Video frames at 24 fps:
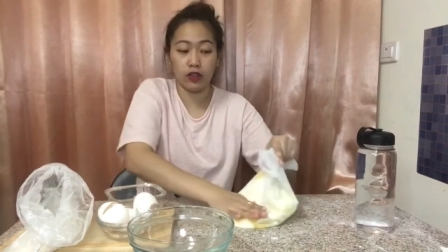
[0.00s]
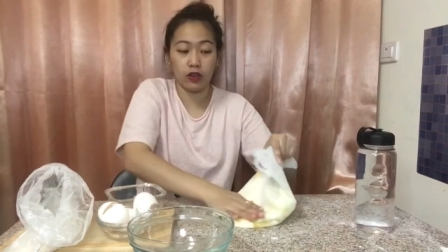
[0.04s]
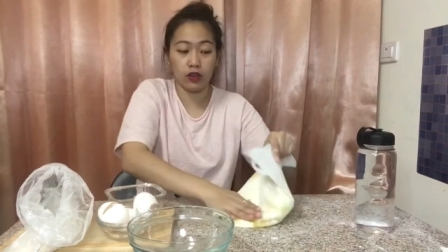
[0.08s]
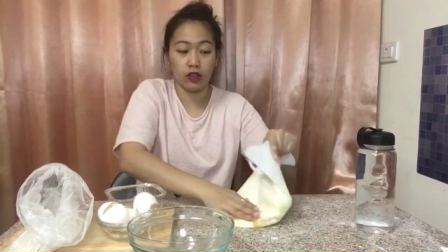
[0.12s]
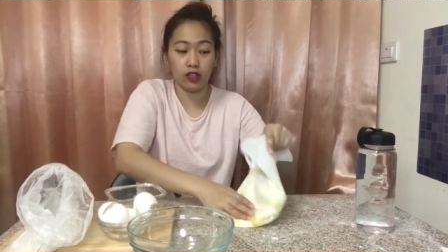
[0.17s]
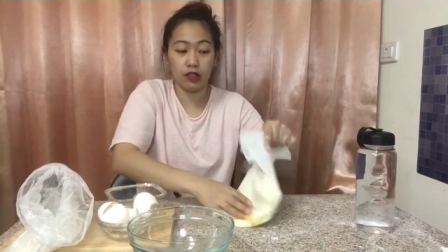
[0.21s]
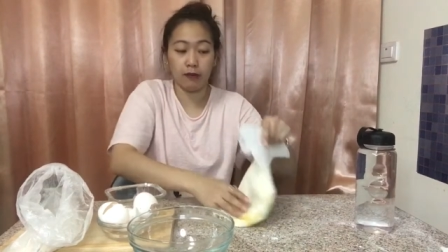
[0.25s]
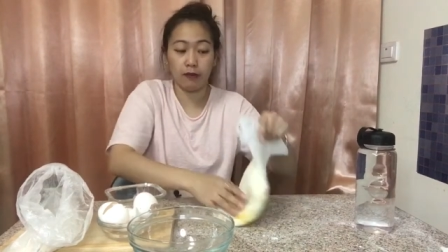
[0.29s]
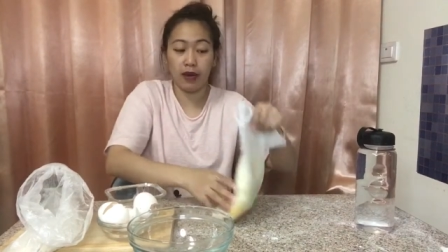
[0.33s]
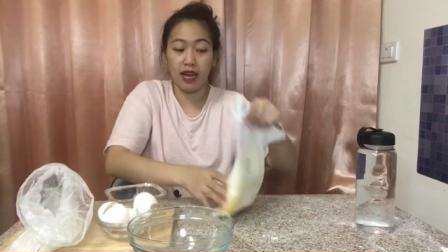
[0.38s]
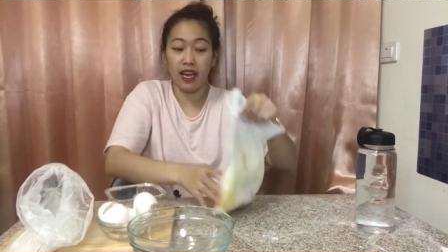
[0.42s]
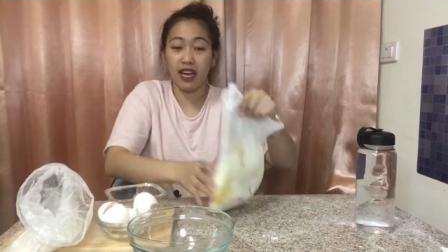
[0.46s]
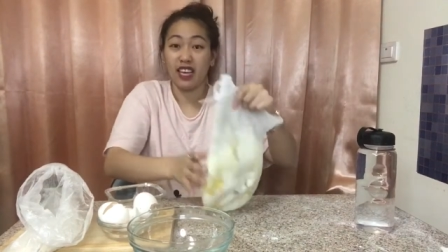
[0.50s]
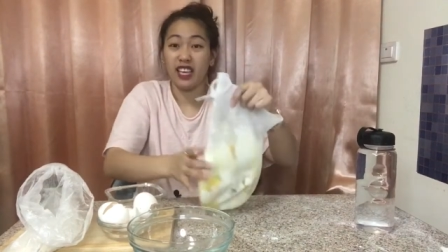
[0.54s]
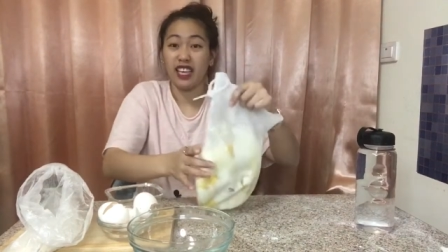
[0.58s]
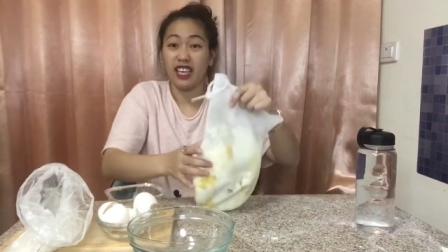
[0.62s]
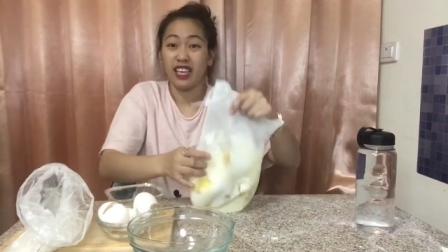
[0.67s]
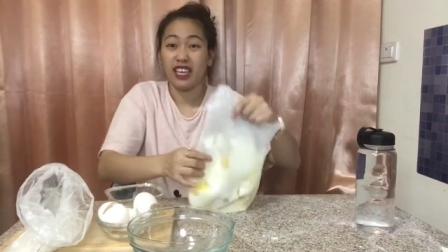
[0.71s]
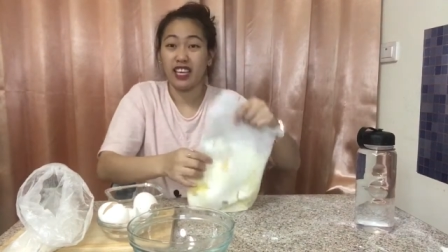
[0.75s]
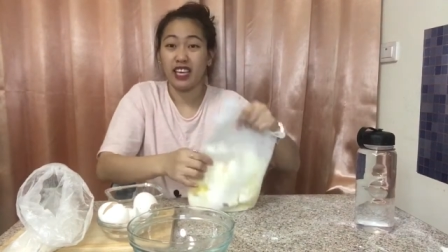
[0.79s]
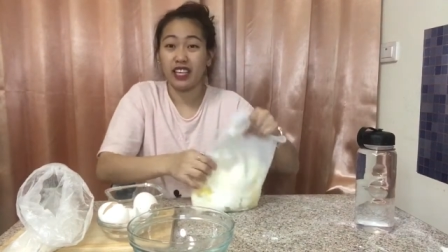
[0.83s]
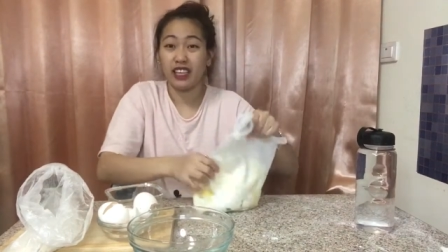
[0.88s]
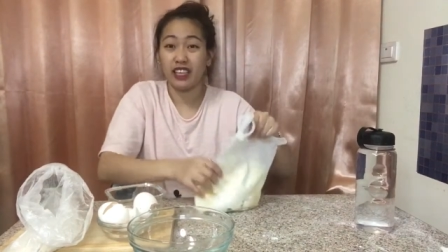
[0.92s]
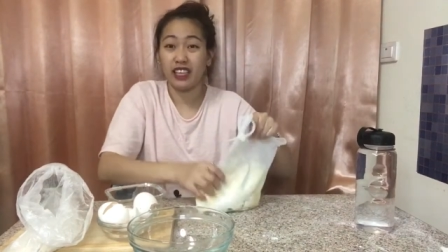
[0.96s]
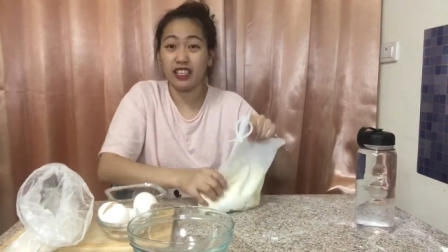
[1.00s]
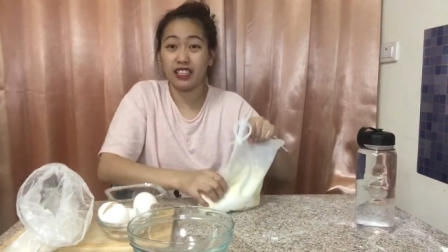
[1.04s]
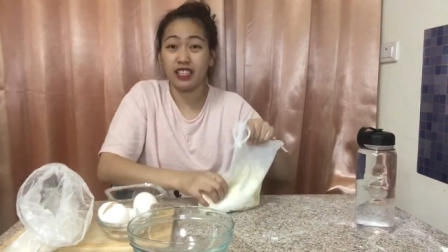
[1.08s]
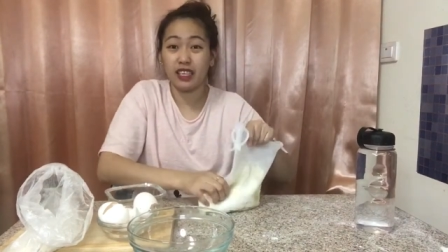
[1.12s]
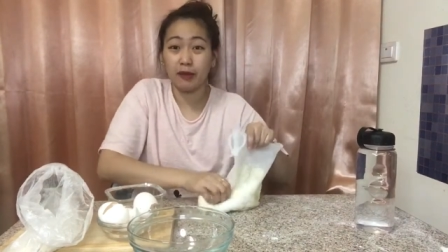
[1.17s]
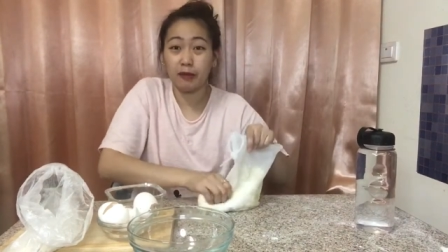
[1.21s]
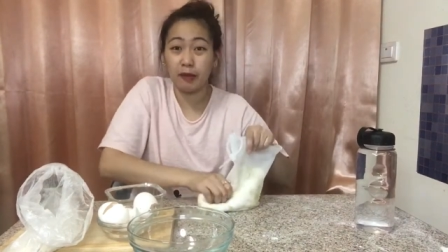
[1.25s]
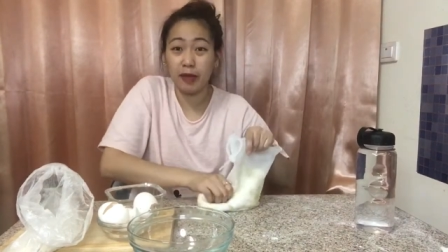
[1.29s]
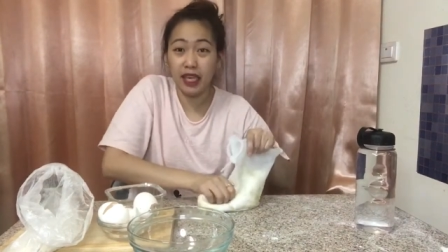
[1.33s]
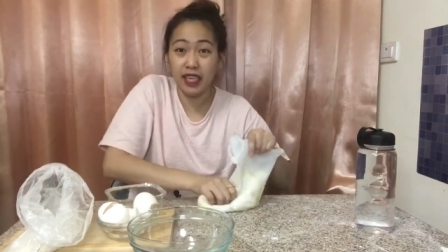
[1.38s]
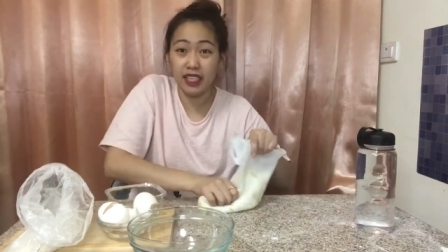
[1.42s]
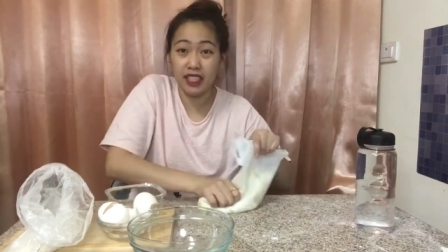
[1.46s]
O, di ba? Hindi siya
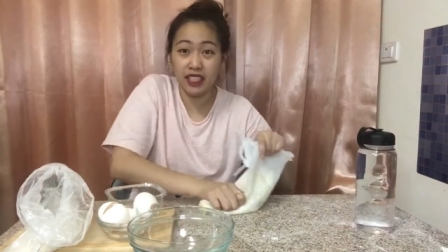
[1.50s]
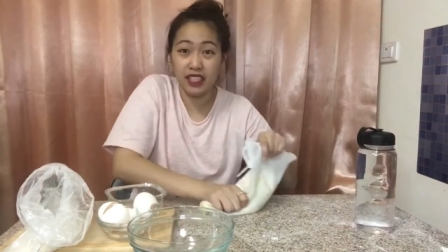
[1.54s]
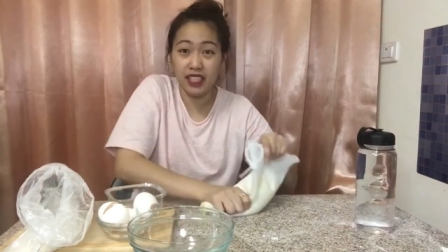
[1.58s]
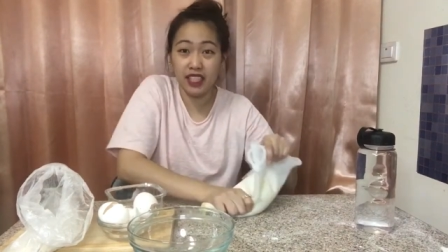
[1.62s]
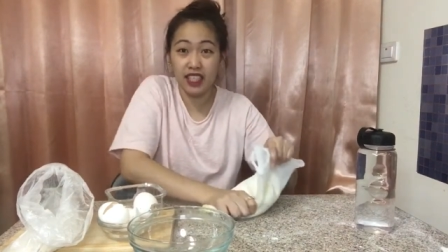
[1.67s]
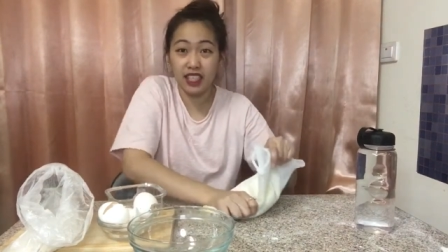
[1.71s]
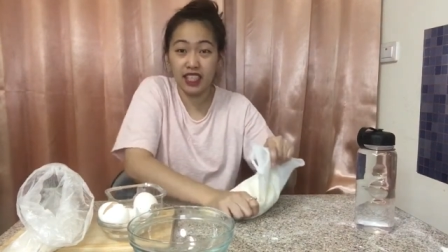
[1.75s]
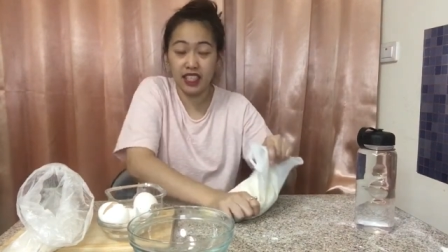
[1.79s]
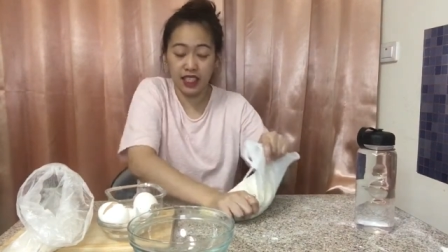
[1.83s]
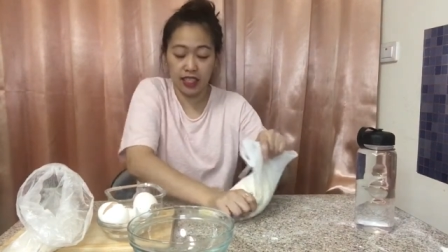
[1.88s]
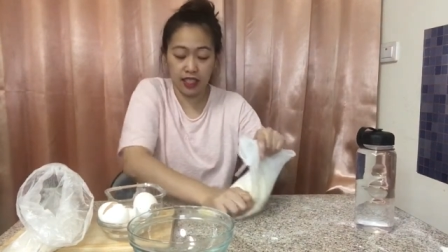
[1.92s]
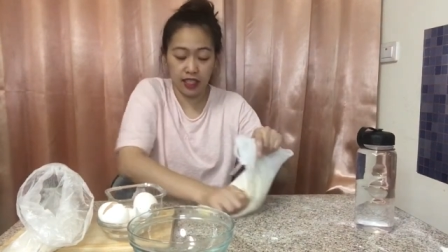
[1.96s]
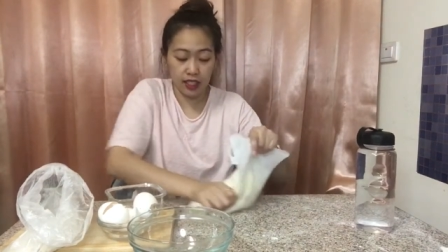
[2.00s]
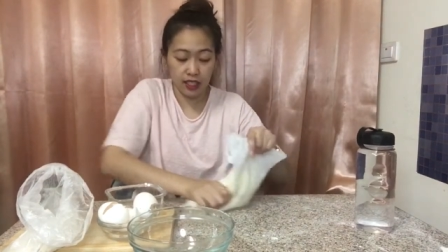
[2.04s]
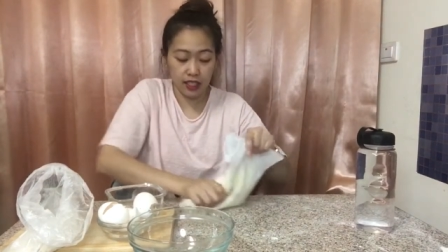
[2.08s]
messy.